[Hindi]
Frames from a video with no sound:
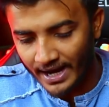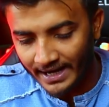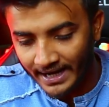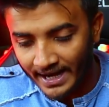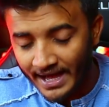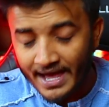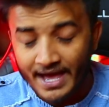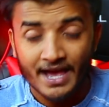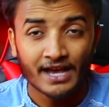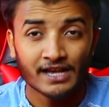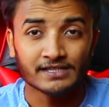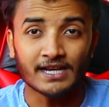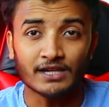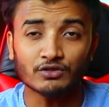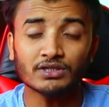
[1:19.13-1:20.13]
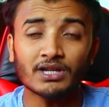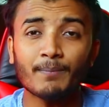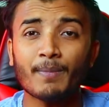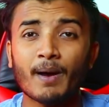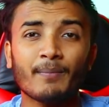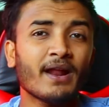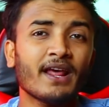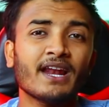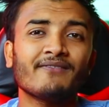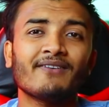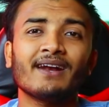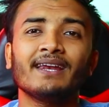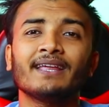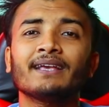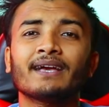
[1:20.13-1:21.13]
ट्राई करना साथ ही साथ आप अपना
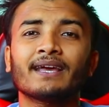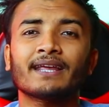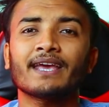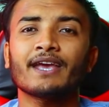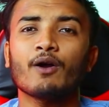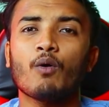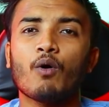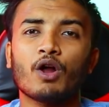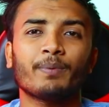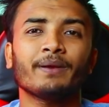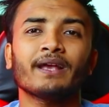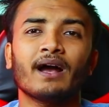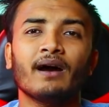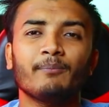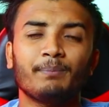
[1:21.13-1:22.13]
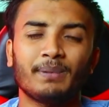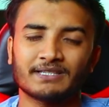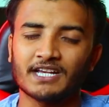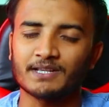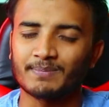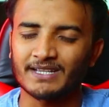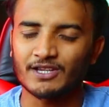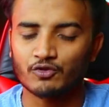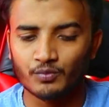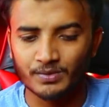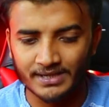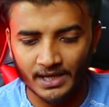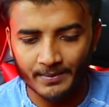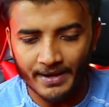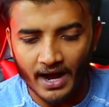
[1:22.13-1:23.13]
रेफर लिंक करके और भी पचास पचास
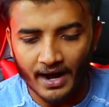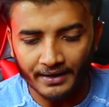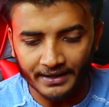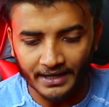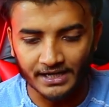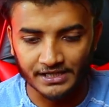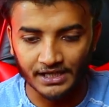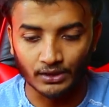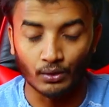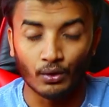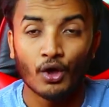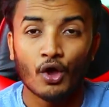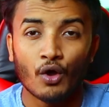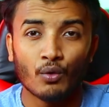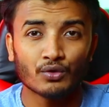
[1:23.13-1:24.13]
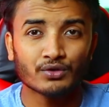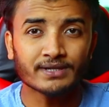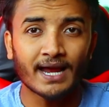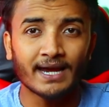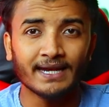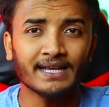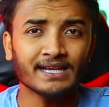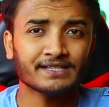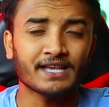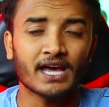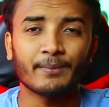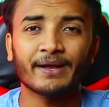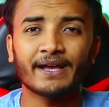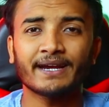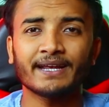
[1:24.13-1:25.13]
रुपए तक भी अर्न कर सकते हो उसका लिंक
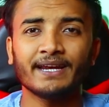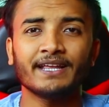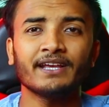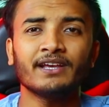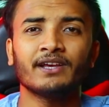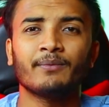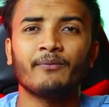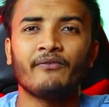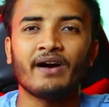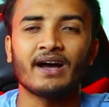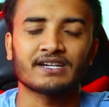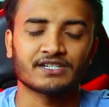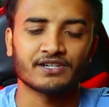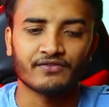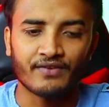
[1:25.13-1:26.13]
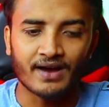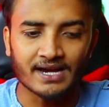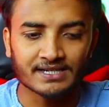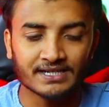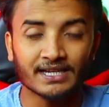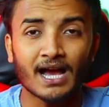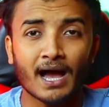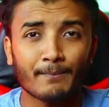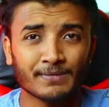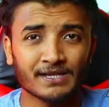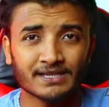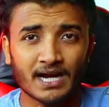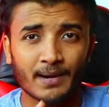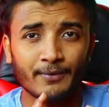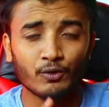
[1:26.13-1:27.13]
सर्वे करके लिंक फास्ट फास्ट लिंक अब
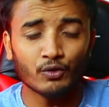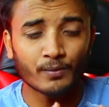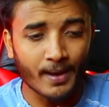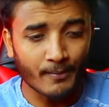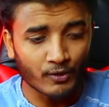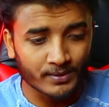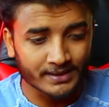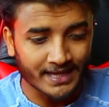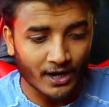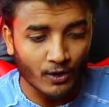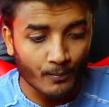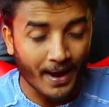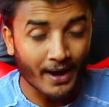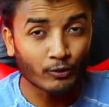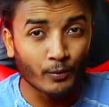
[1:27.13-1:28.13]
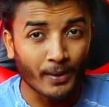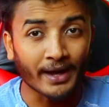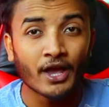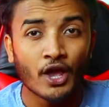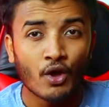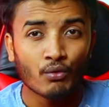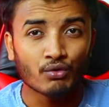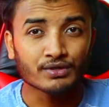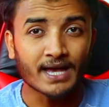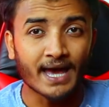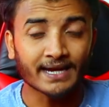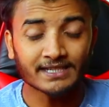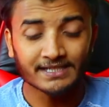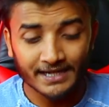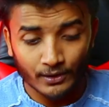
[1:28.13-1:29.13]
जितना भी लूट मैं आपको बता रहा हूँ बैक टू बैक वो
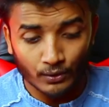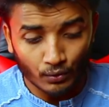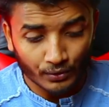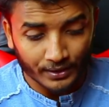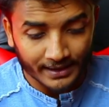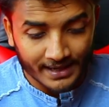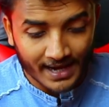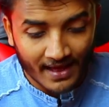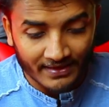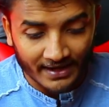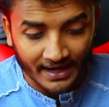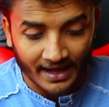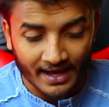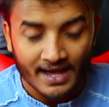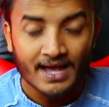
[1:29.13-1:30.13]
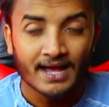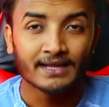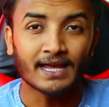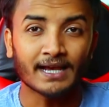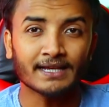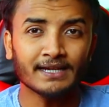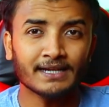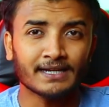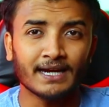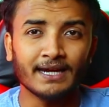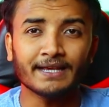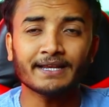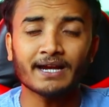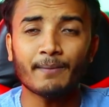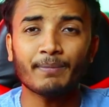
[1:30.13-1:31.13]
सारे के सारे लूट याद रखना ताकि
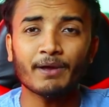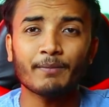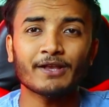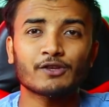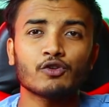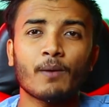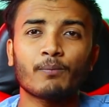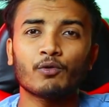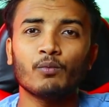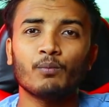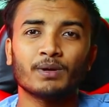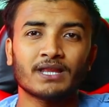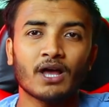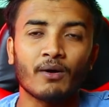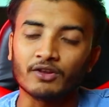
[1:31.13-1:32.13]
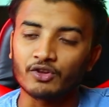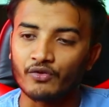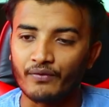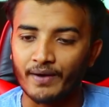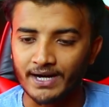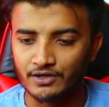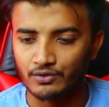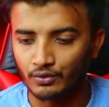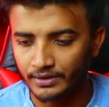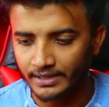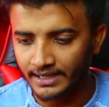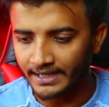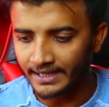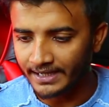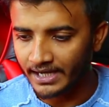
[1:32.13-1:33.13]
टेलीग्राम पे मैं जो आपको बताऊंगा जो फर्स्ट लूट
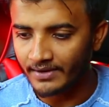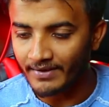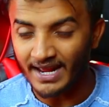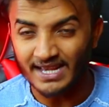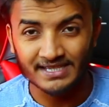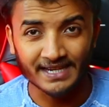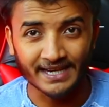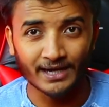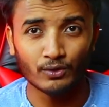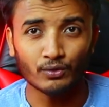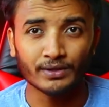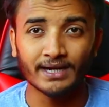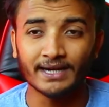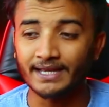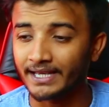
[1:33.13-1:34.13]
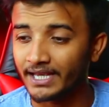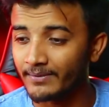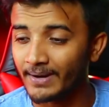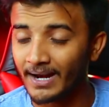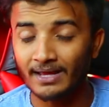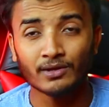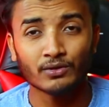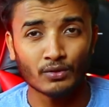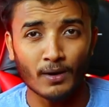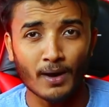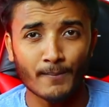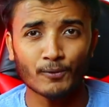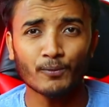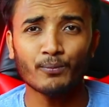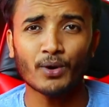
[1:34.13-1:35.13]
के लिए ये वाला सेकंड लूट के लिए ये वाला तो
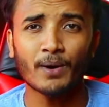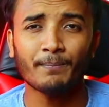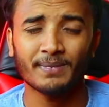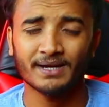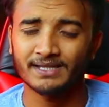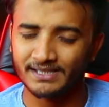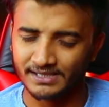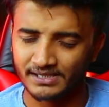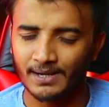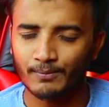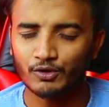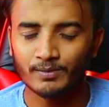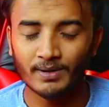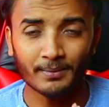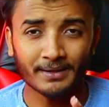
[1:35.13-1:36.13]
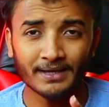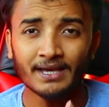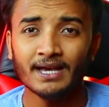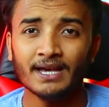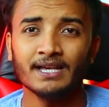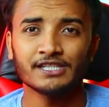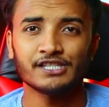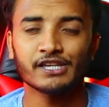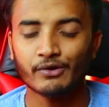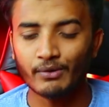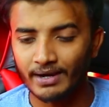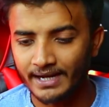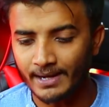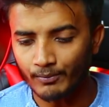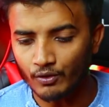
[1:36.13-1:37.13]
आपको पूरा सब कुछ मतलब कि
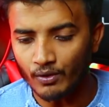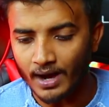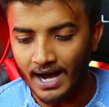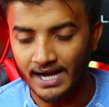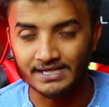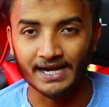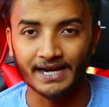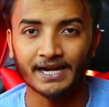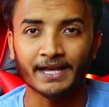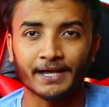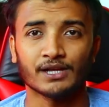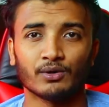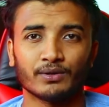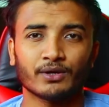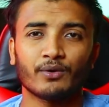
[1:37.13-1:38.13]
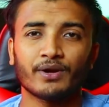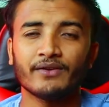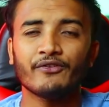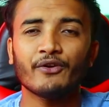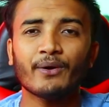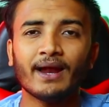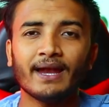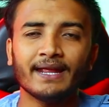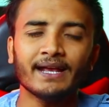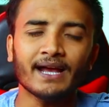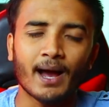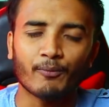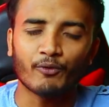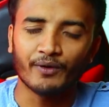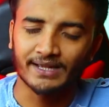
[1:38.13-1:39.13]
सिक्योरली आपको आ जाए ठीक चलो देखो रिव्यू का
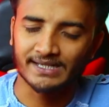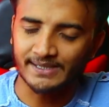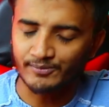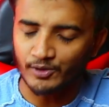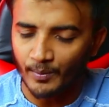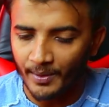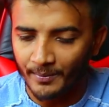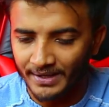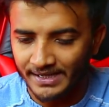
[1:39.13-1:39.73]
लिंक आपको डिस्क्रिप्शन में